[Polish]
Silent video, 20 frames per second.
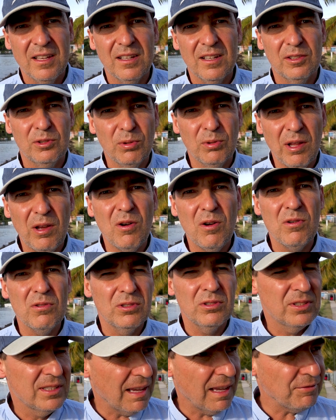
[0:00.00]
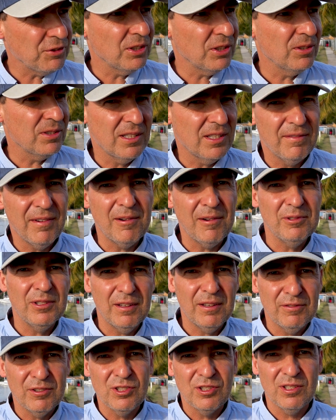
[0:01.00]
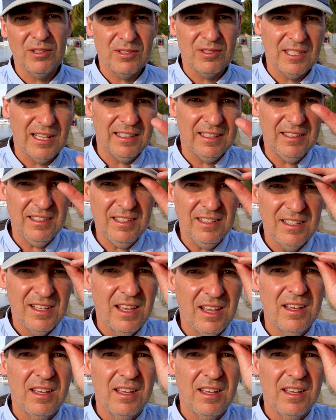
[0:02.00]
które zawsze dostawały najwyższe oceny